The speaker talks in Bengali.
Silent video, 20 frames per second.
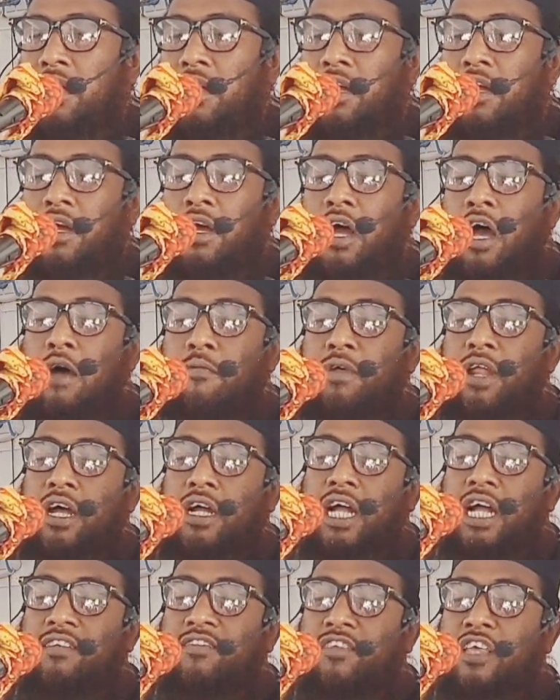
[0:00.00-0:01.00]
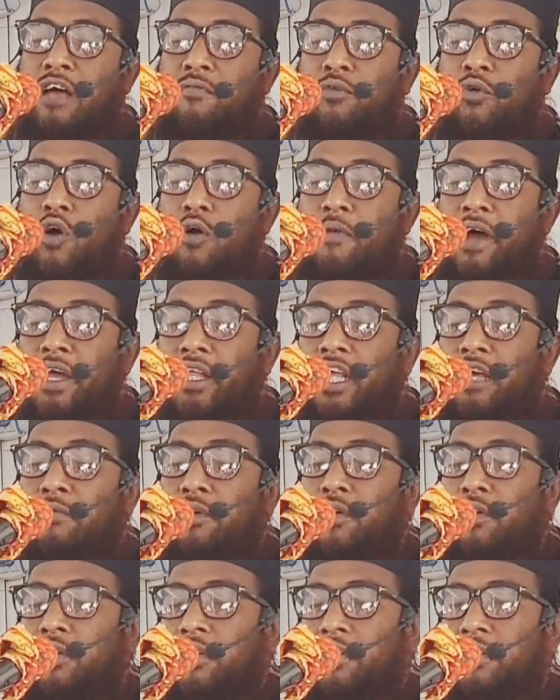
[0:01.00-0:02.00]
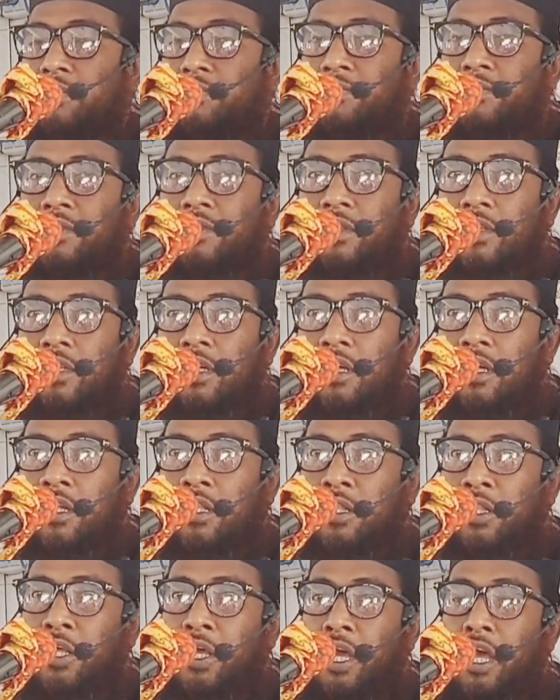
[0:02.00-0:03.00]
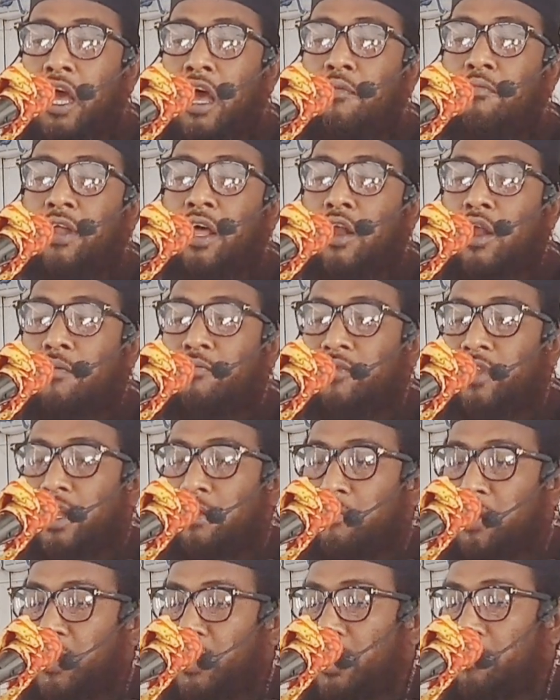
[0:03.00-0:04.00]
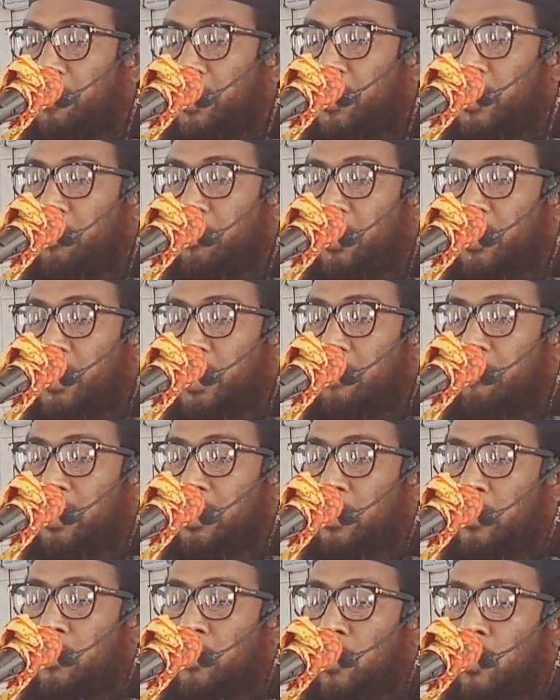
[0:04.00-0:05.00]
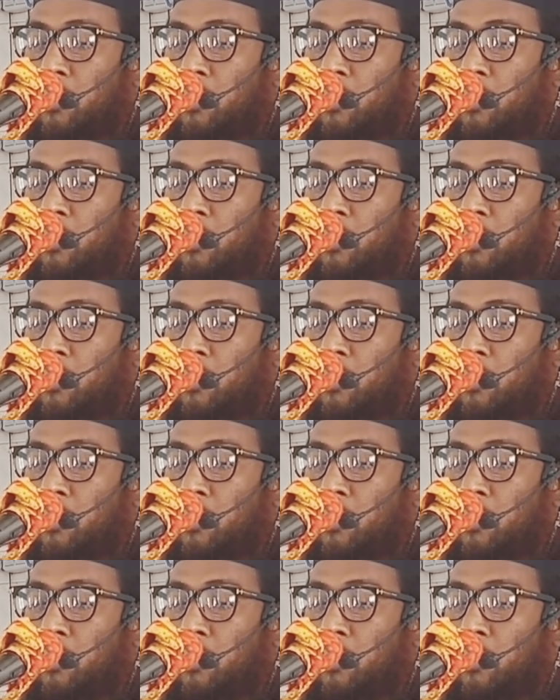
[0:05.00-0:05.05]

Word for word: আমরা কাজ কাম কমাই দেব দিয়ে আমরা রমজান মাসে বেশি বেশি ইবাদত করব।